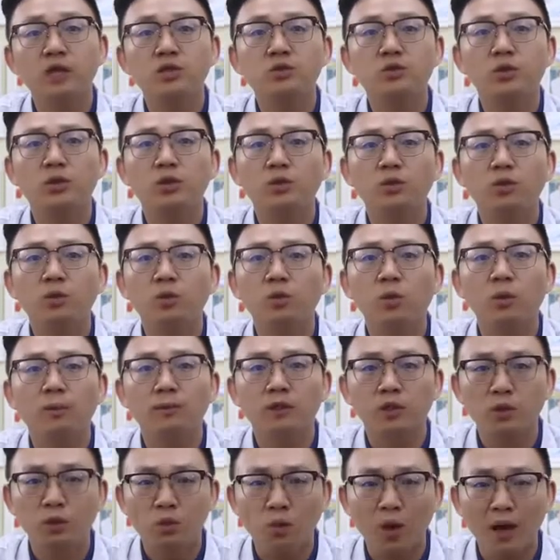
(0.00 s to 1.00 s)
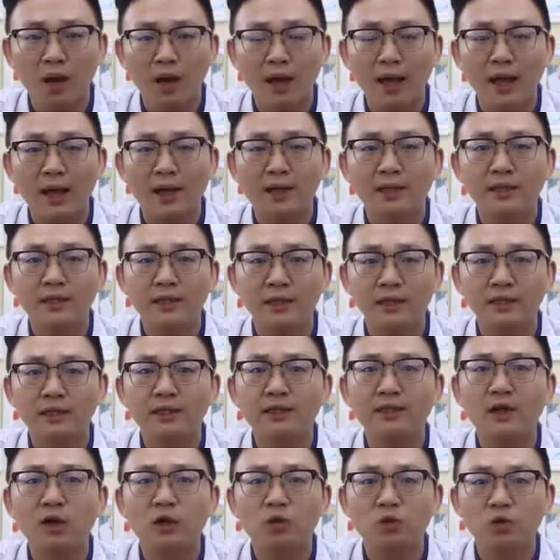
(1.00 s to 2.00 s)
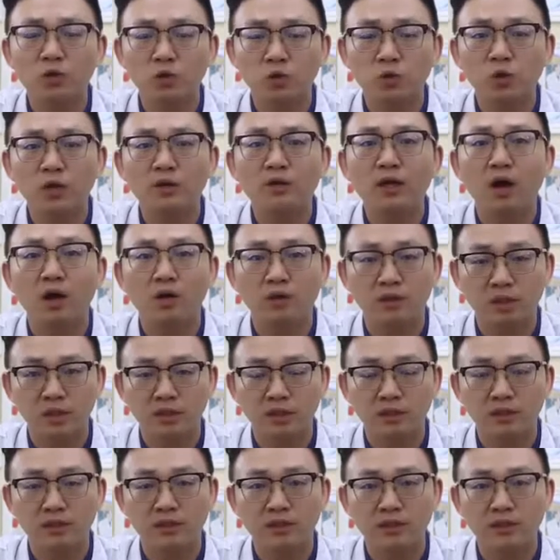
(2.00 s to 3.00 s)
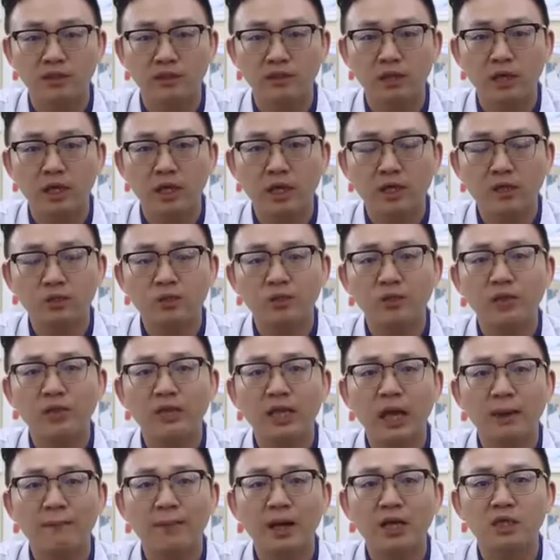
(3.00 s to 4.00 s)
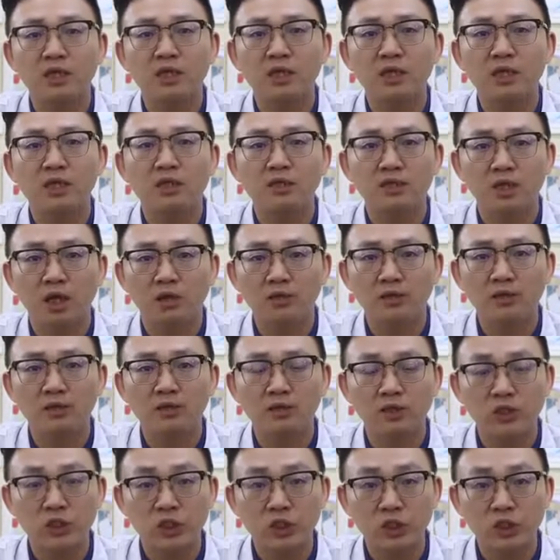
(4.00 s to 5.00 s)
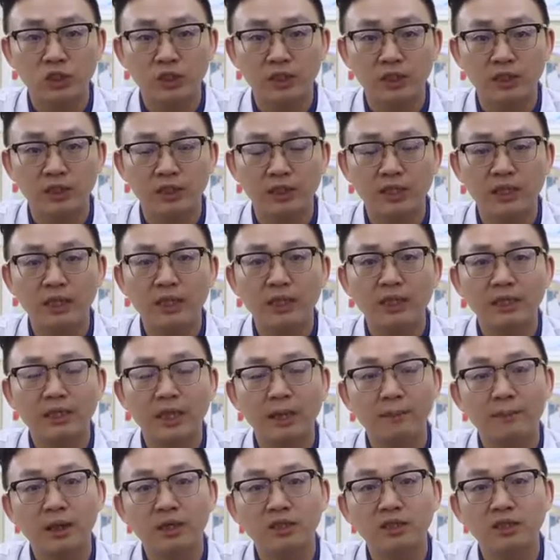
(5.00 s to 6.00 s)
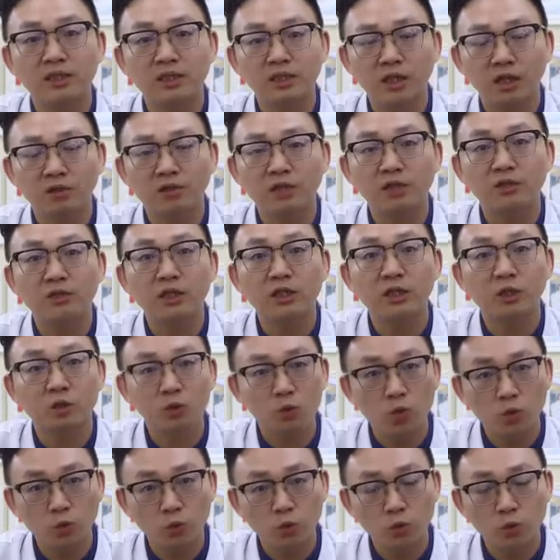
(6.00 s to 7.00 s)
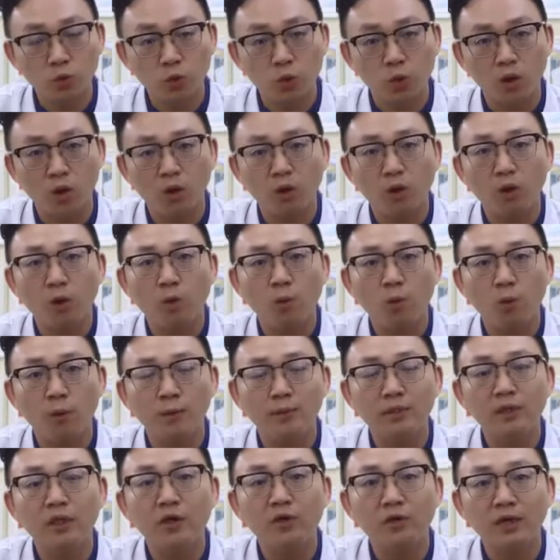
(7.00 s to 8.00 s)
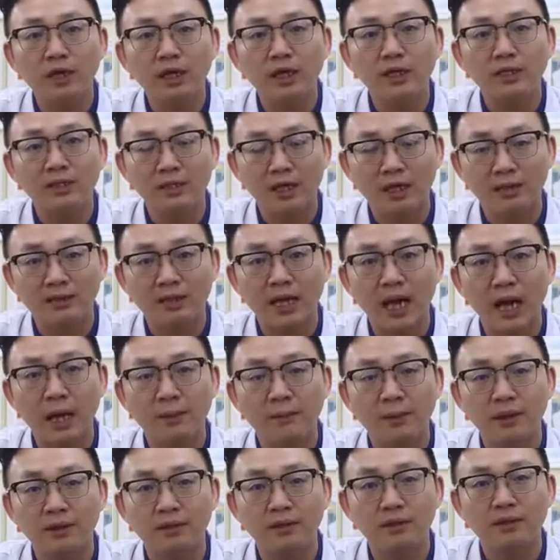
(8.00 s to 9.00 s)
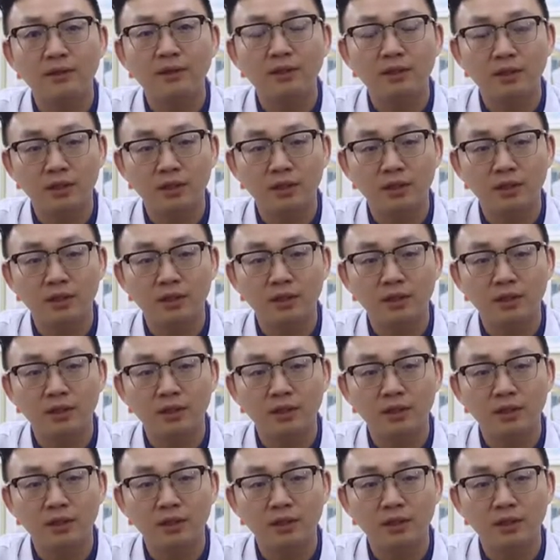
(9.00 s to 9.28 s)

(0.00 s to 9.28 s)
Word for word: 所以对于我们的关爱一定要做到实际，所以哪怕是一个小小的细节，哪怕是小小的一个动作，我们都可以让他们